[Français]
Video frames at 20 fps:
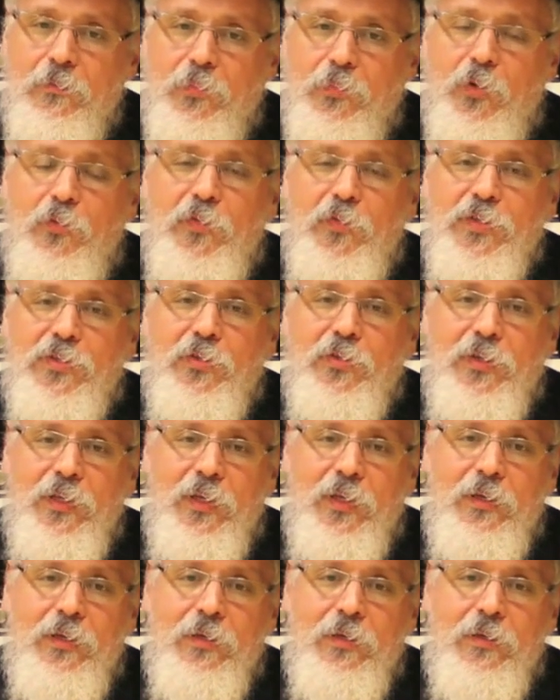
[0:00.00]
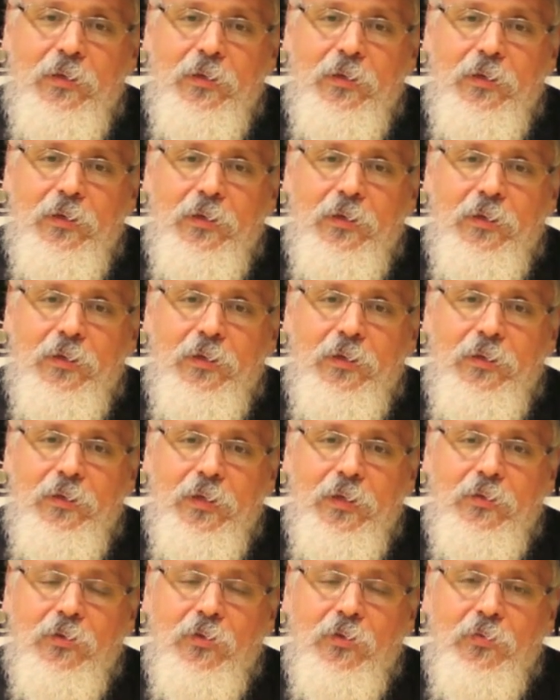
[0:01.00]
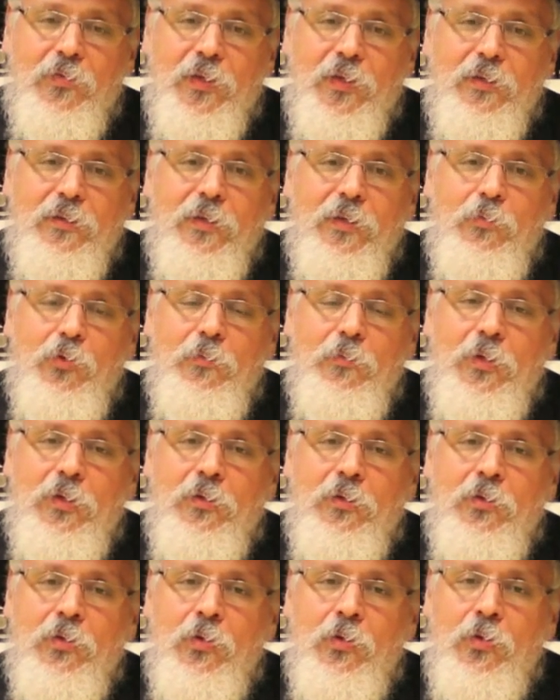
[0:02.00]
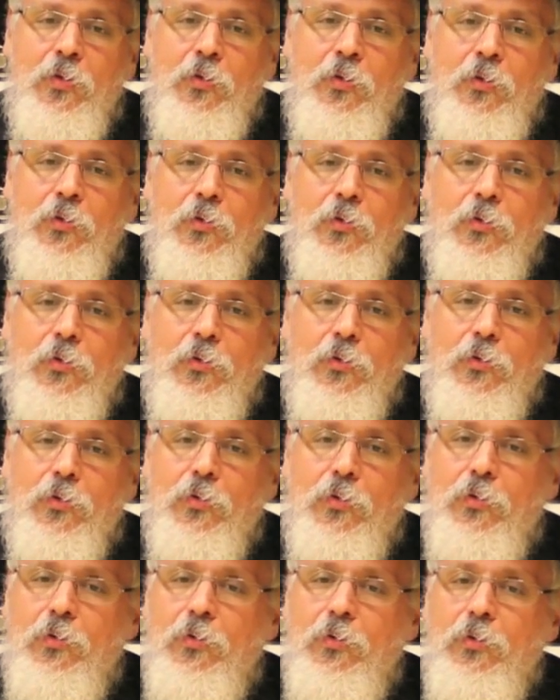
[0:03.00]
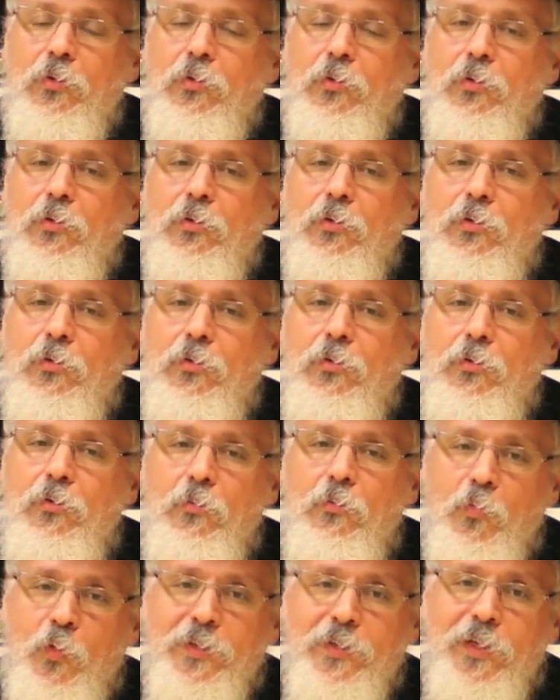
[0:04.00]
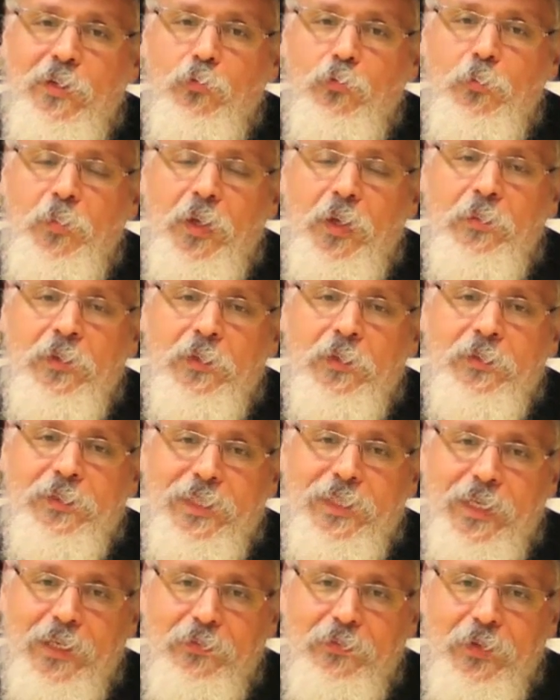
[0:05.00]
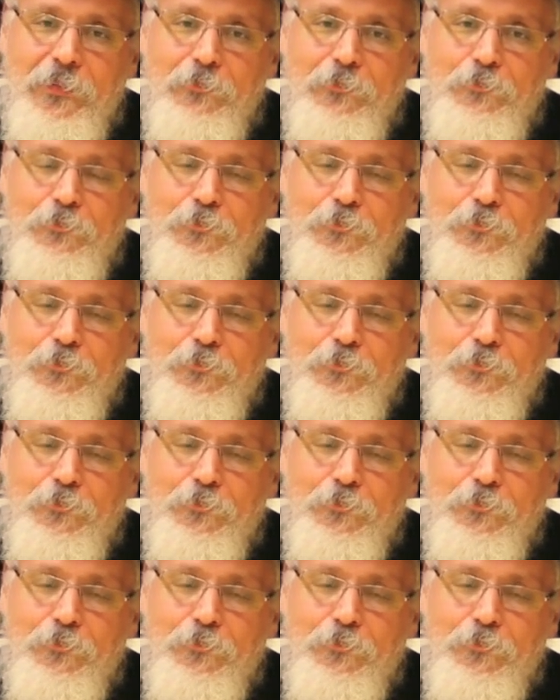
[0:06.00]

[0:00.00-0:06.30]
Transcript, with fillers: professionnel n'étant véritablement que le moyen nous permettant d'y arriver.